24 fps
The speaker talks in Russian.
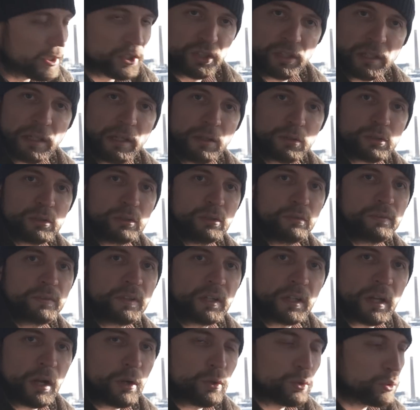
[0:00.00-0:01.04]
также для
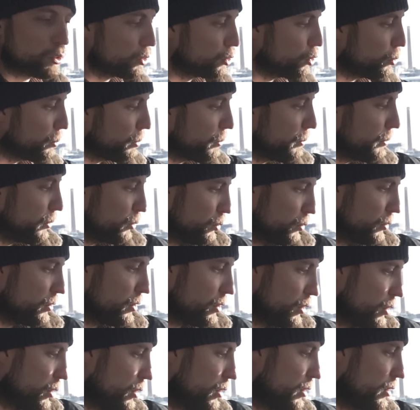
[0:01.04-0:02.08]
установки какого-то доп.
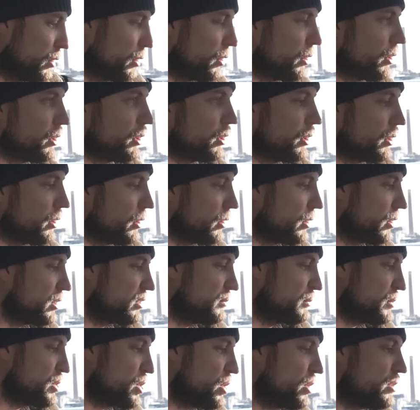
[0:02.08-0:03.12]
оборудования и э,
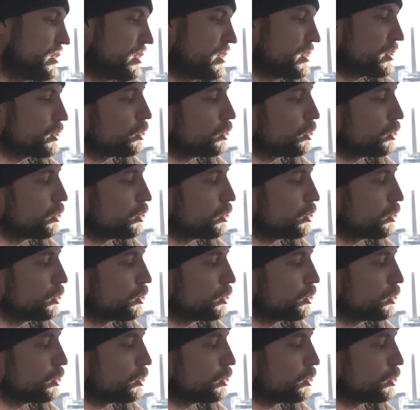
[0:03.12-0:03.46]
размещения